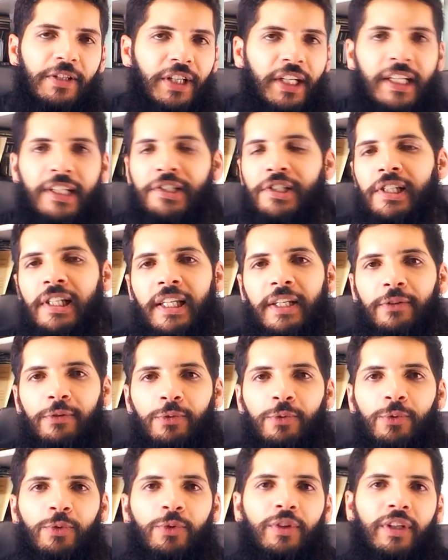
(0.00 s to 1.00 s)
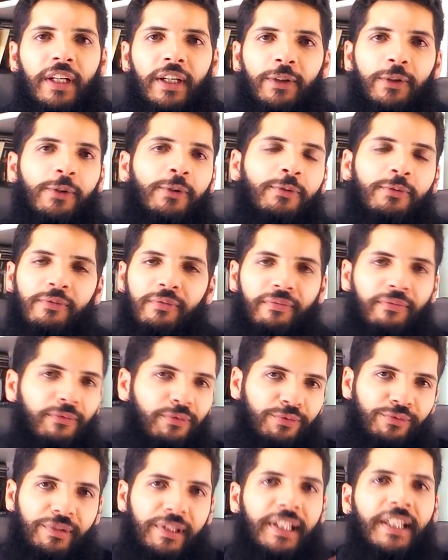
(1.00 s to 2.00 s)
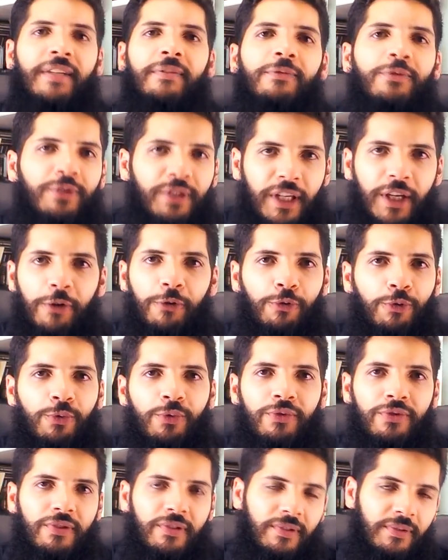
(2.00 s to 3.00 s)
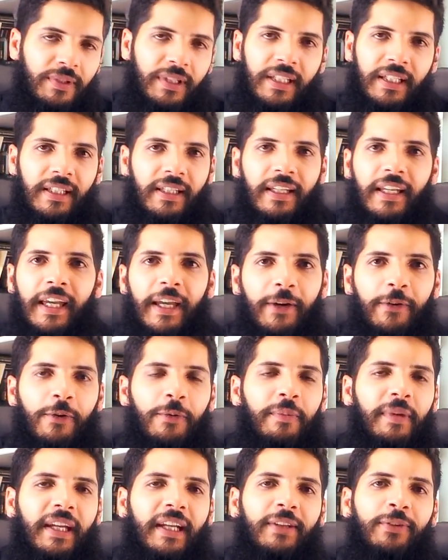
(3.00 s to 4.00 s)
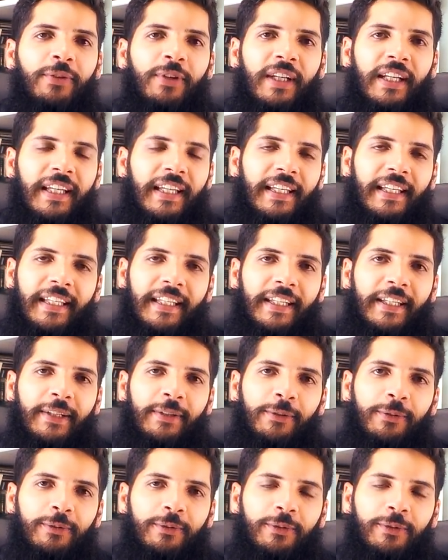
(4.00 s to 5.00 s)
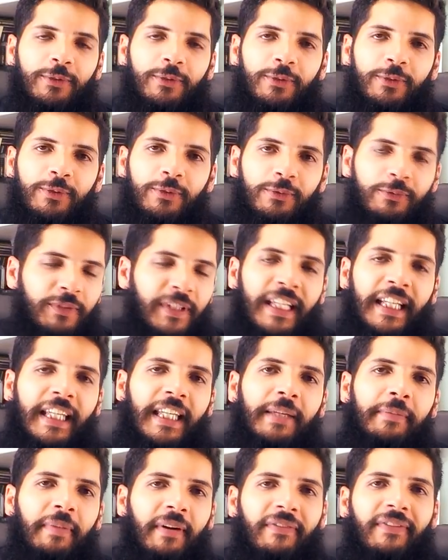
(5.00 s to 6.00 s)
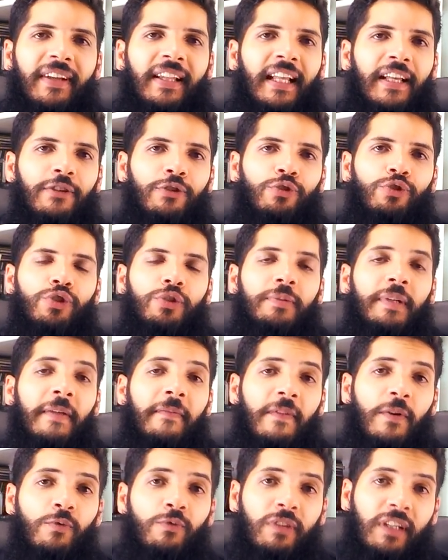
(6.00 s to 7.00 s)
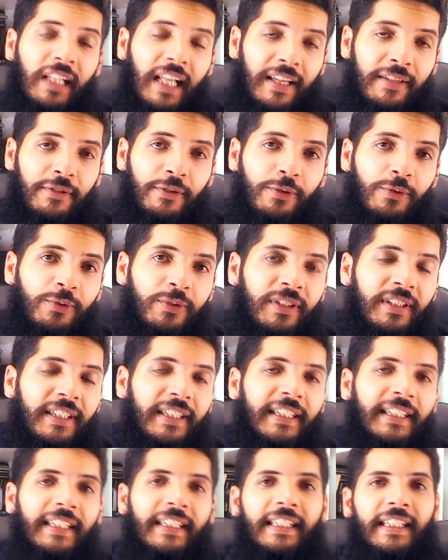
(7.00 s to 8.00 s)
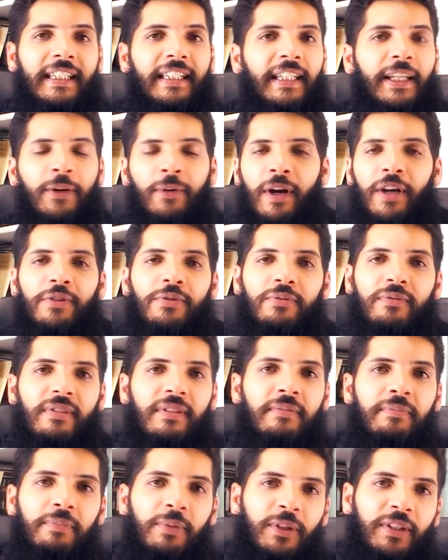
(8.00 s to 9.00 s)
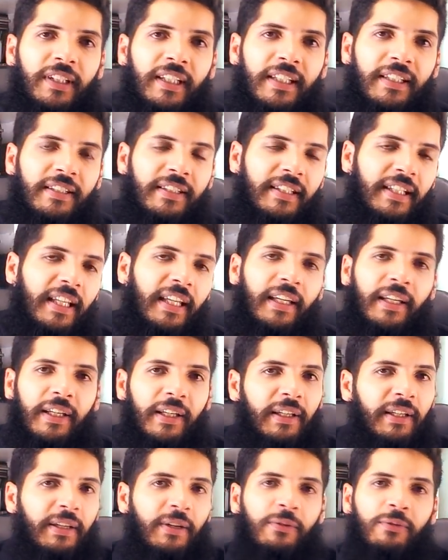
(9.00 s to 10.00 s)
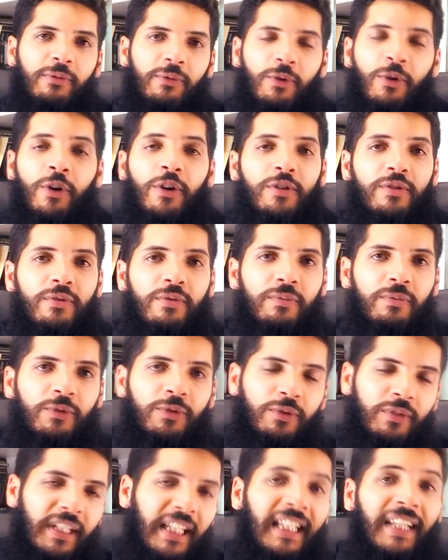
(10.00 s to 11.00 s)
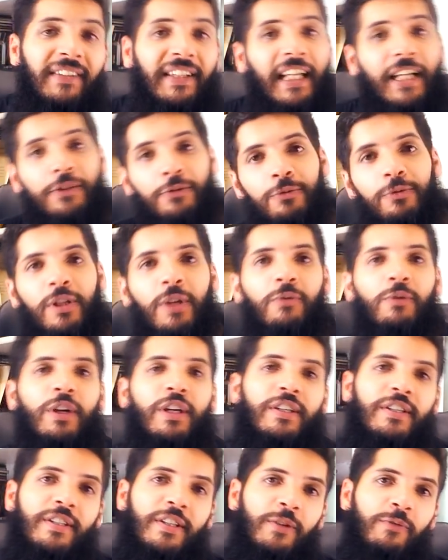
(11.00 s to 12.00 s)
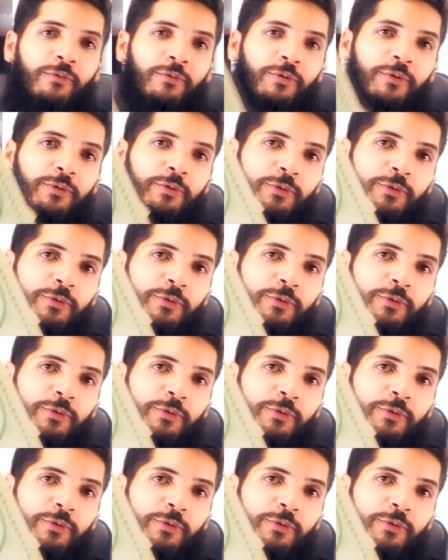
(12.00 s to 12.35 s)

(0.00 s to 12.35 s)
dicas de leitura ou livros que eu uso e, e recomendo. Eu vim aqui para falar sobre um clássico que eu acho importante ter, que eu gosto muito dele, na verdade um não, são